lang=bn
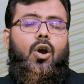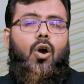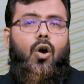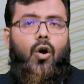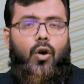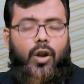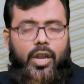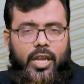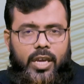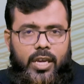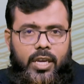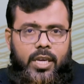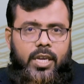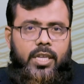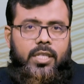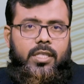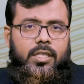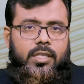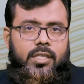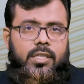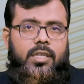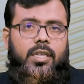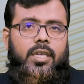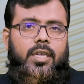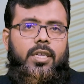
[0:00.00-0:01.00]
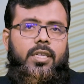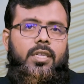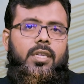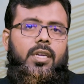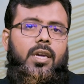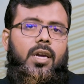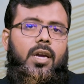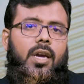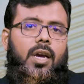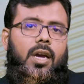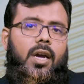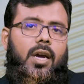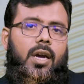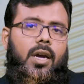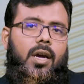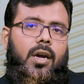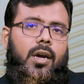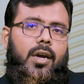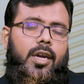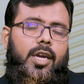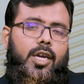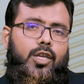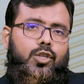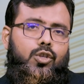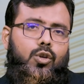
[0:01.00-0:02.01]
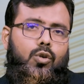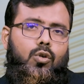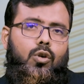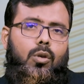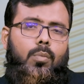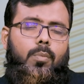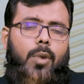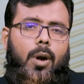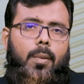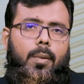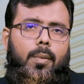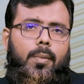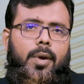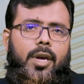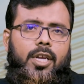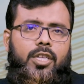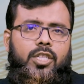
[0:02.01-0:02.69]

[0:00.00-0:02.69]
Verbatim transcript: অনেক ক্ষেত্রেই এ সকল বাবা মায়ের